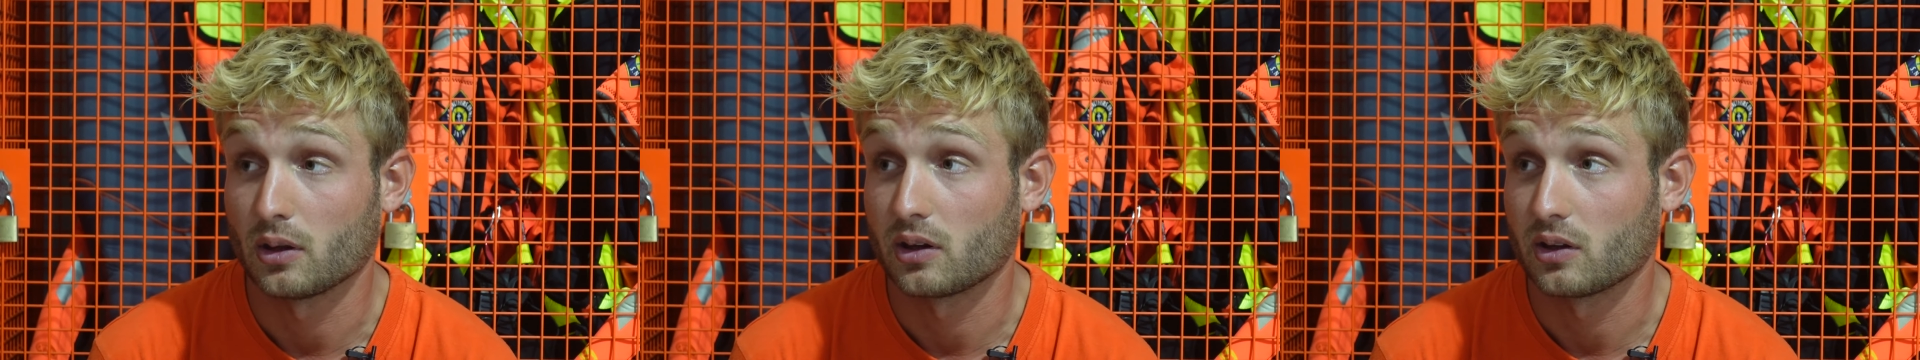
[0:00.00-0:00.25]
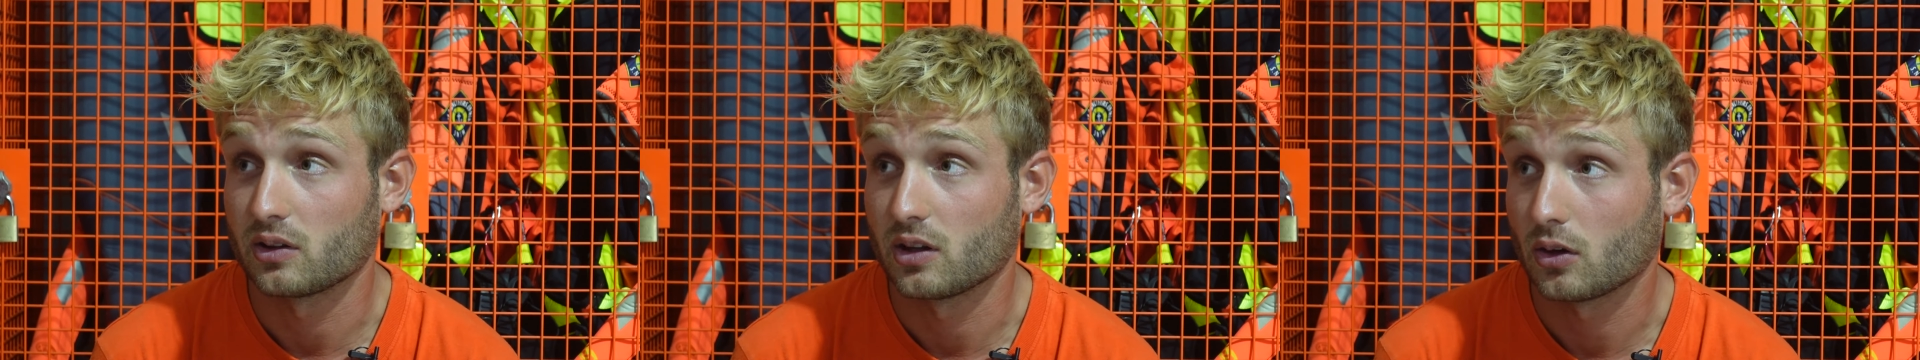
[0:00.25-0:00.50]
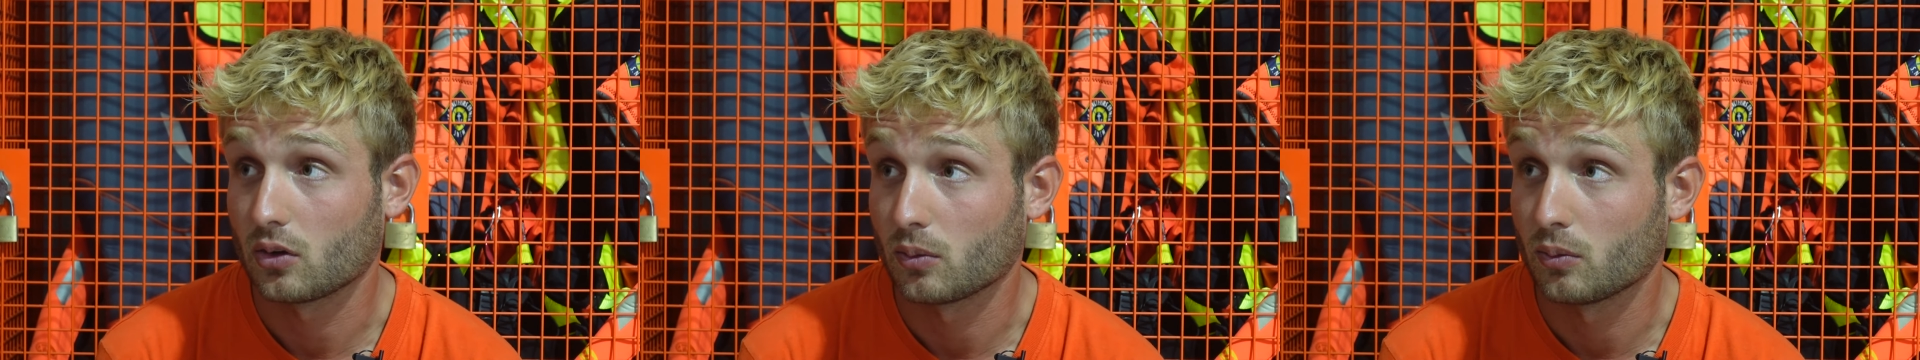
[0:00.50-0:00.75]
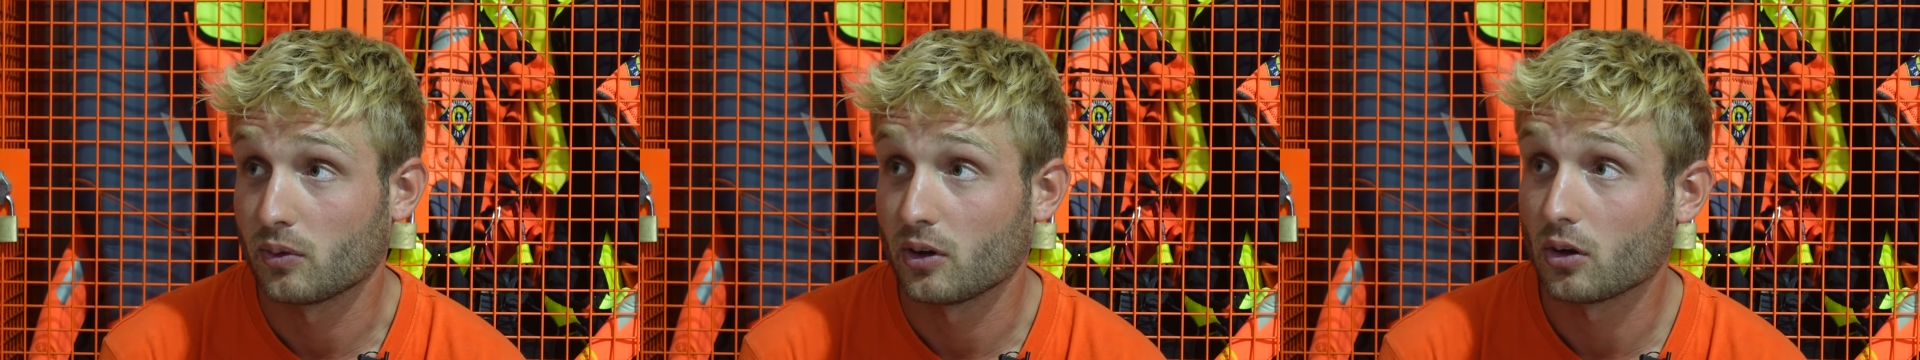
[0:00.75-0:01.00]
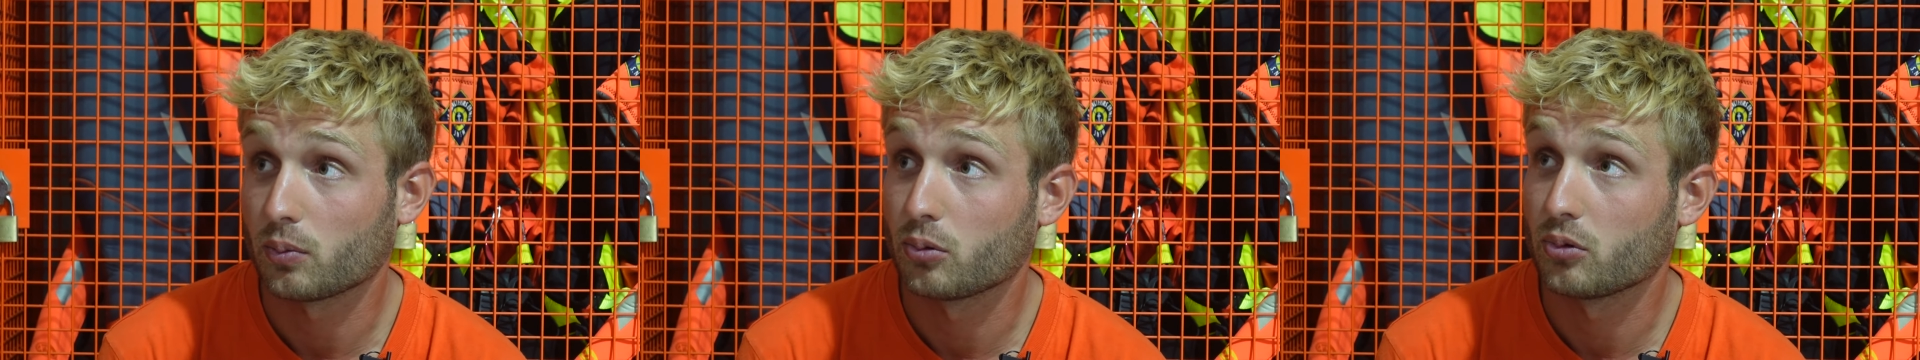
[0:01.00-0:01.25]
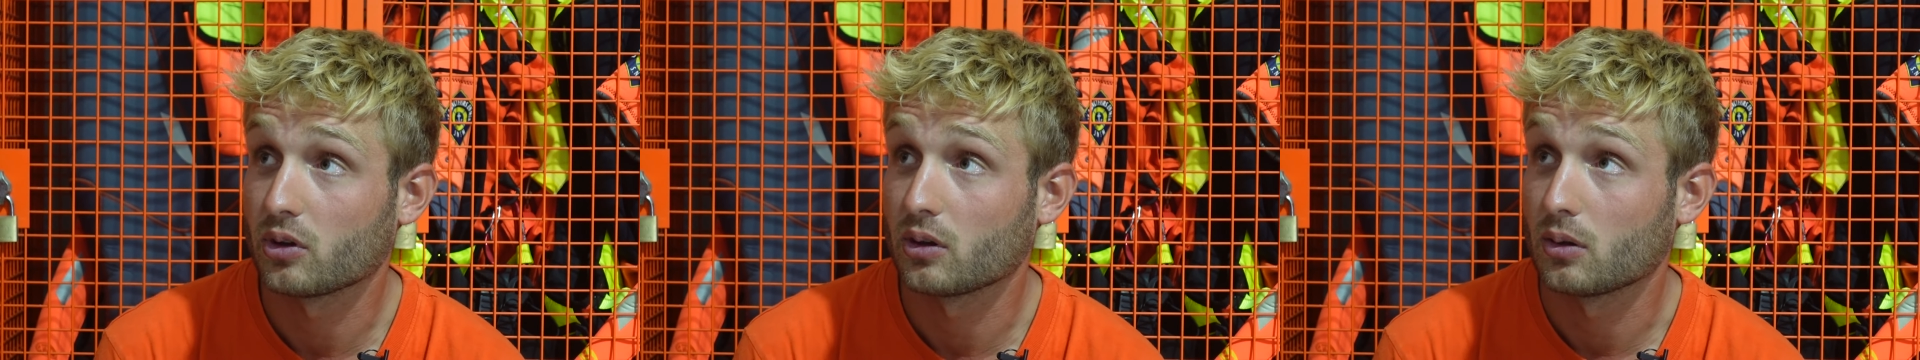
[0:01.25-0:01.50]
Qu'est-ce qu'il y a comme valeur
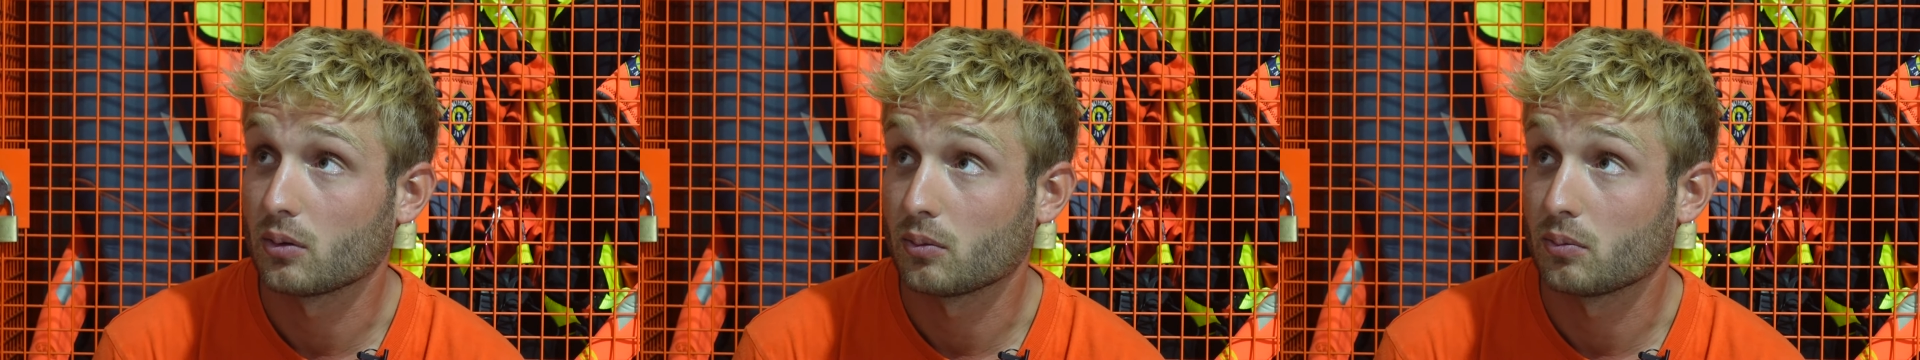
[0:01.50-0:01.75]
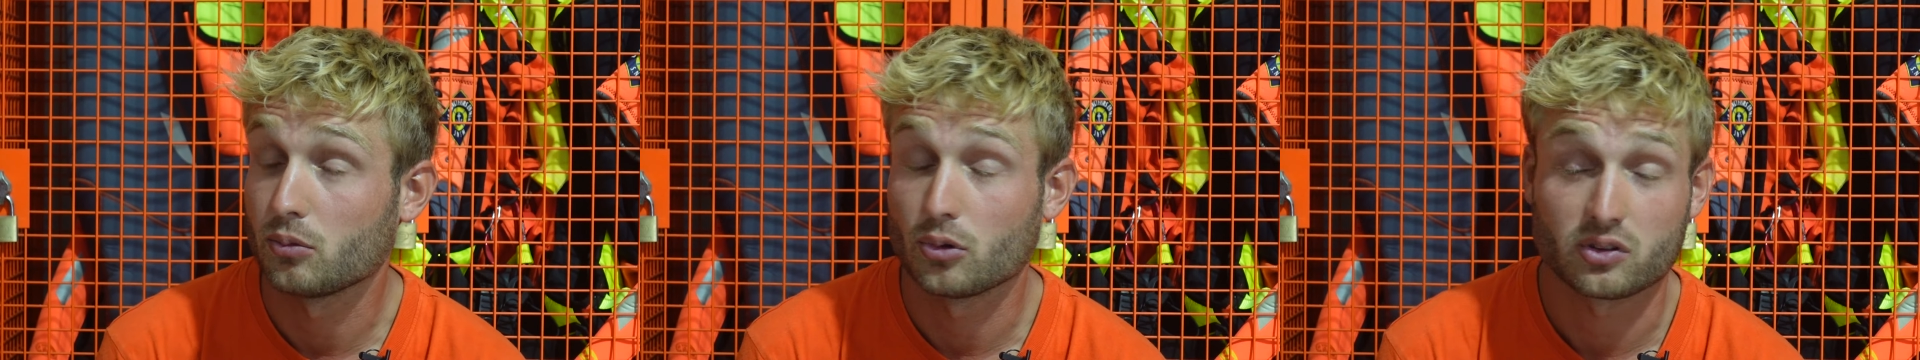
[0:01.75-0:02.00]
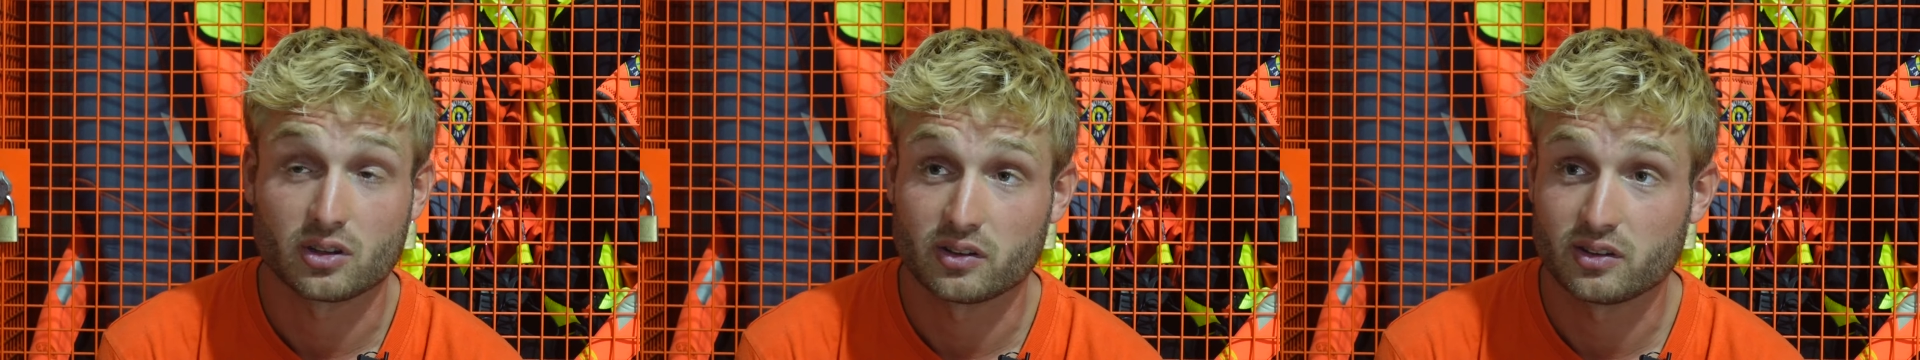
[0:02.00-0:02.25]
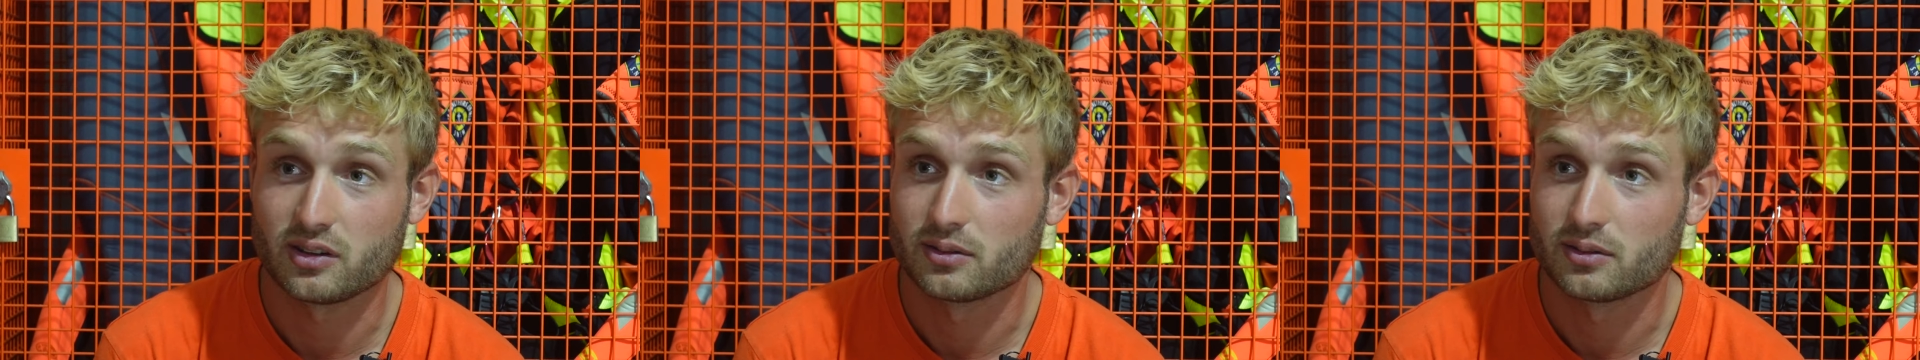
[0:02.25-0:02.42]
plus, euh, mieux que celle-ci